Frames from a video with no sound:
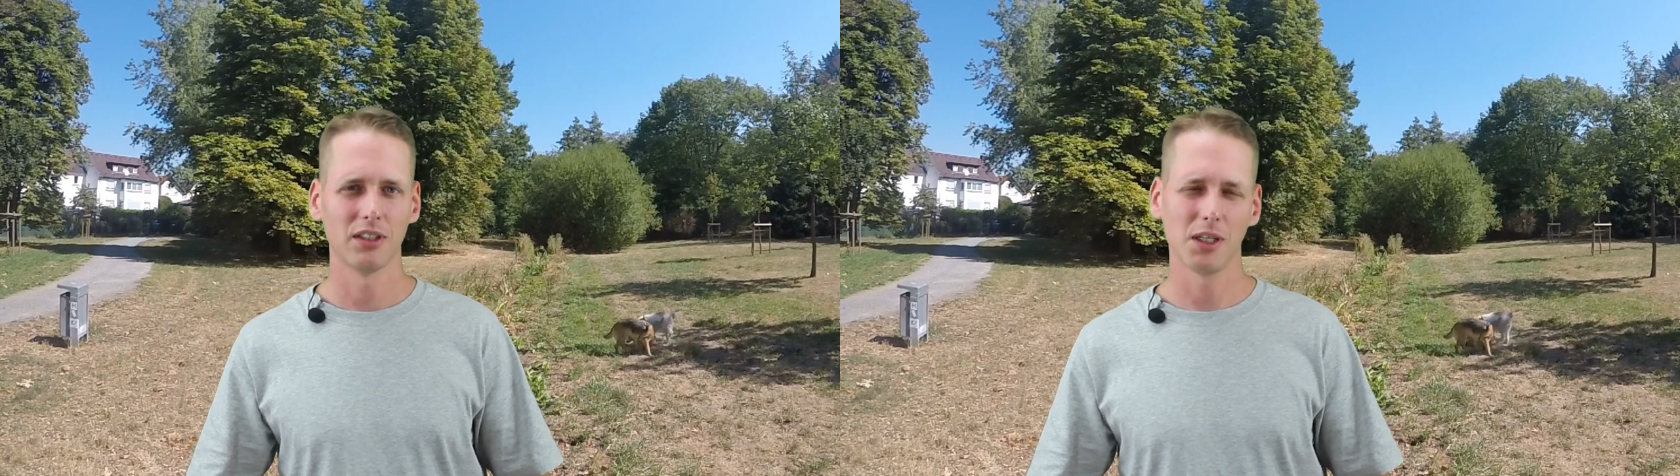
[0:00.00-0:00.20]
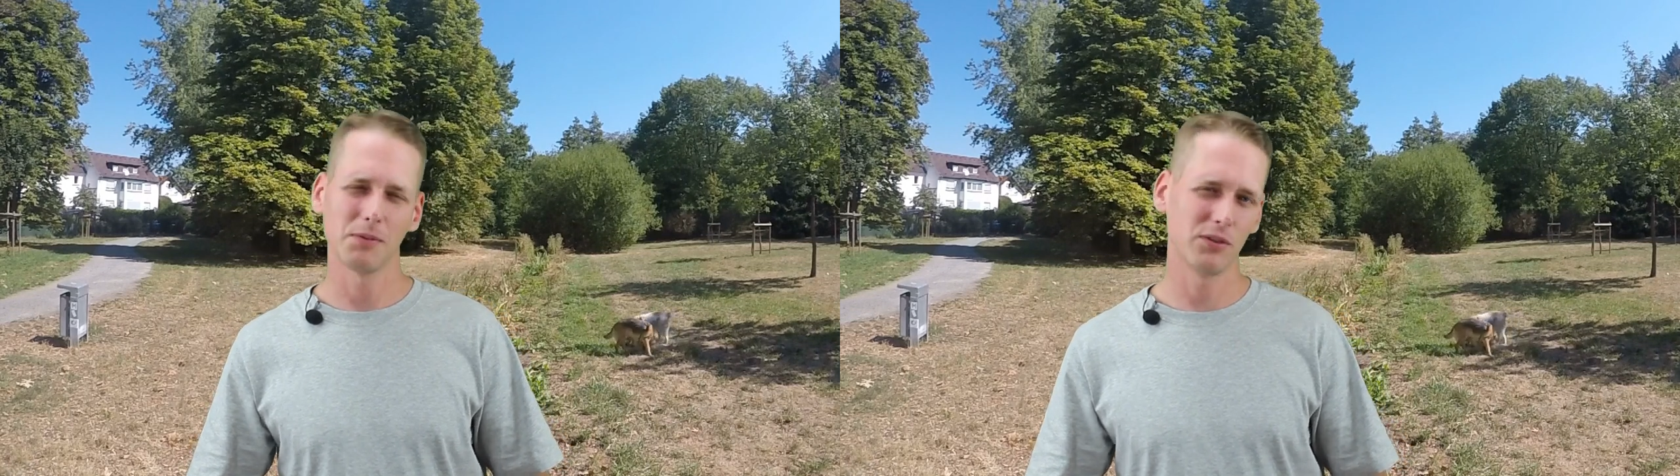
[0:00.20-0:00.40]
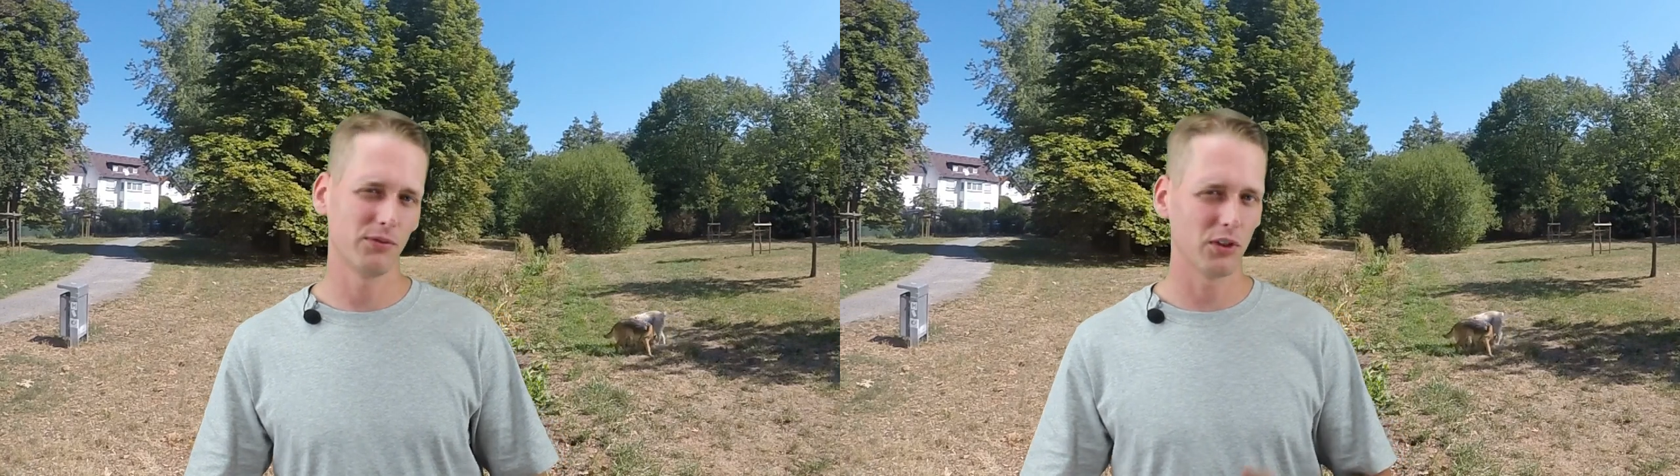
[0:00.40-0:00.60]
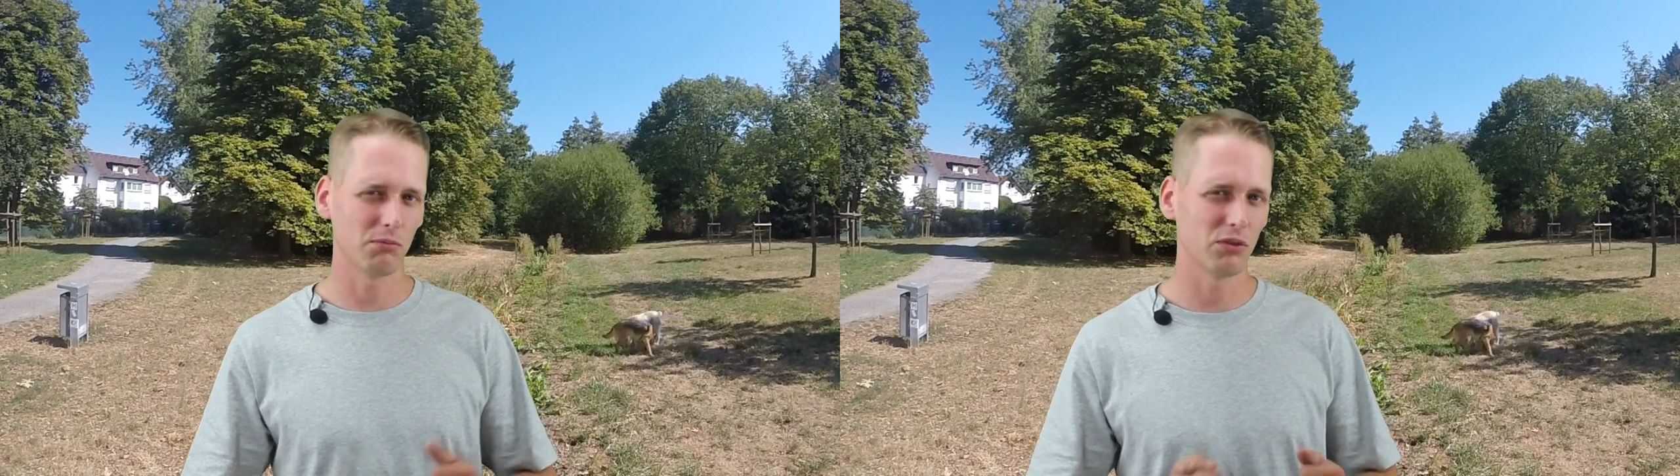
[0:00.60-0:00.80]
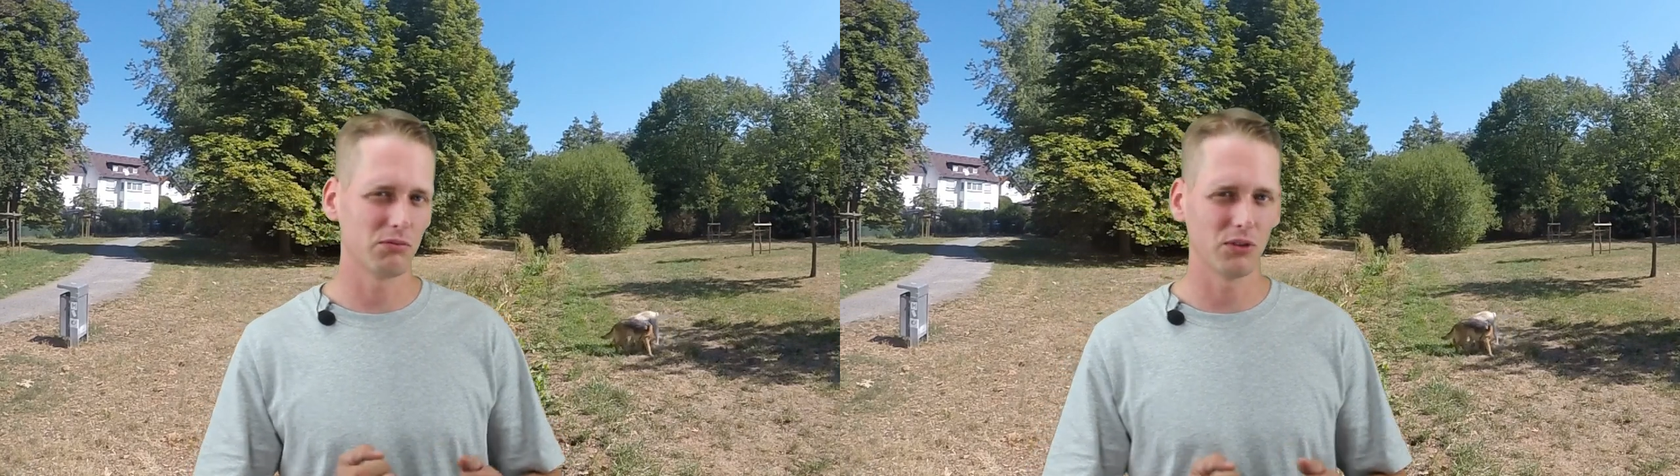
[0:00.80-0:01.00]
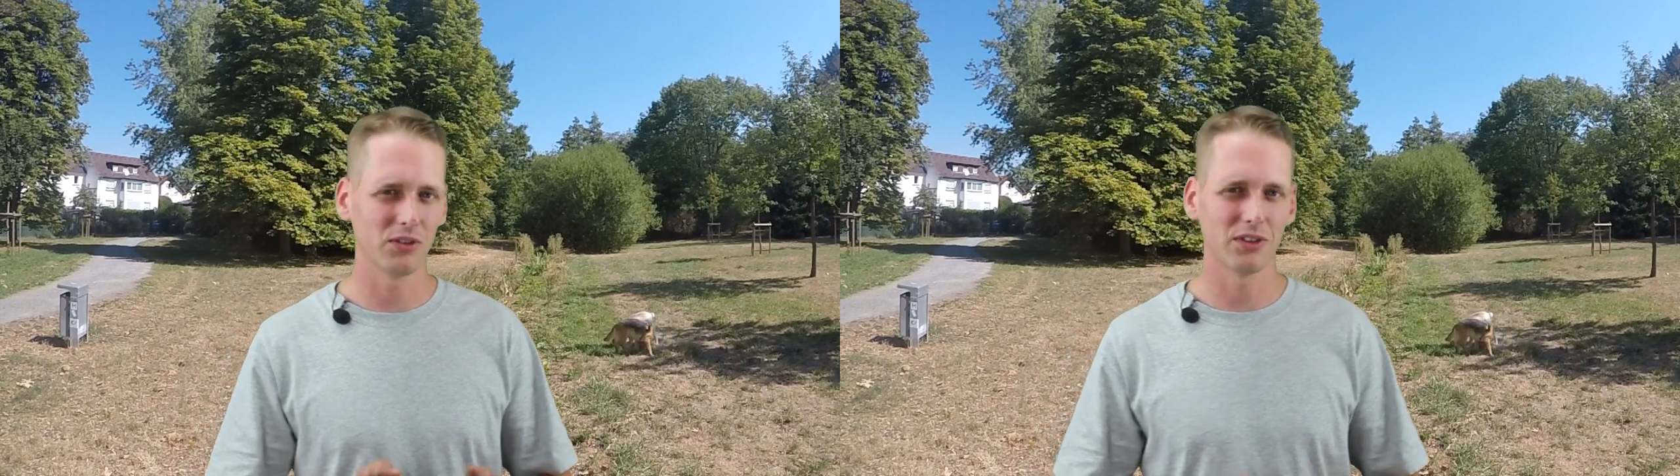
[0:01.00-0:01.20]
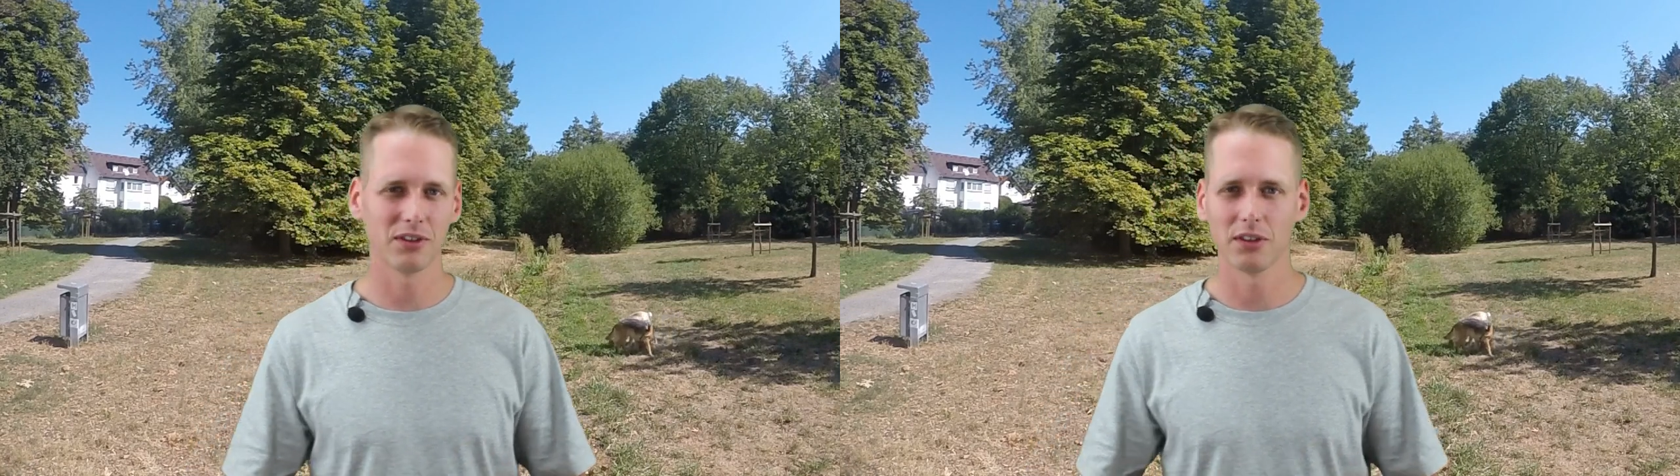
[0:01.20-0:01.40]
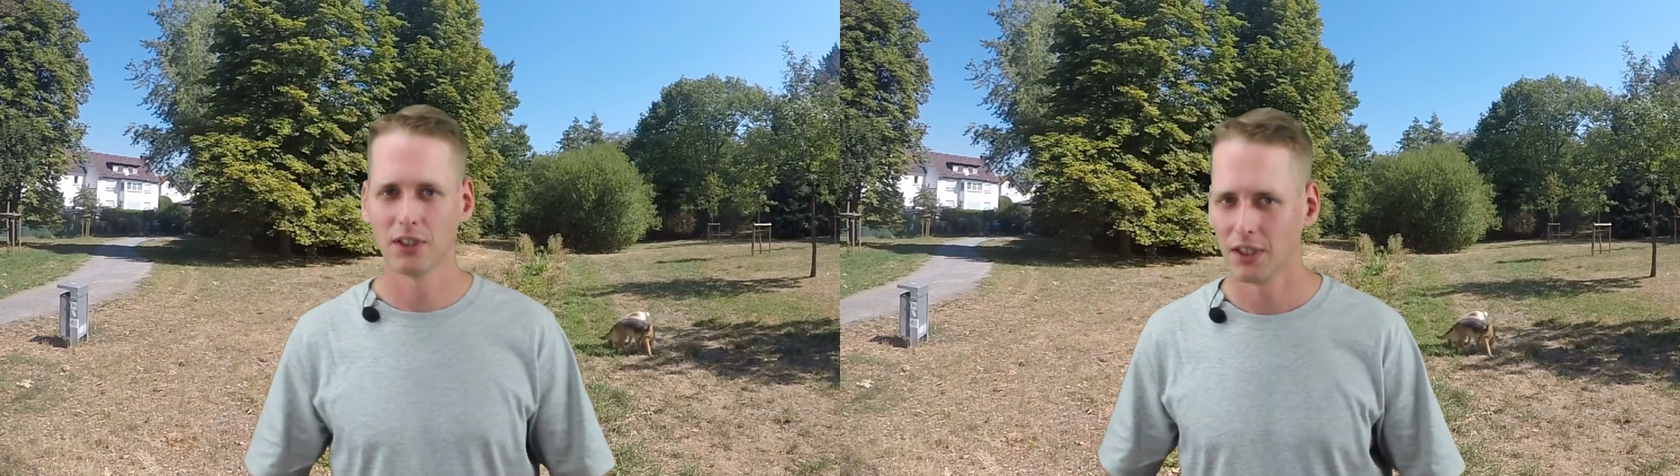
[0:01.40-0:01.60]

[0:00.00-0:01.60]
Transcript: Auf sofort müssen wir uns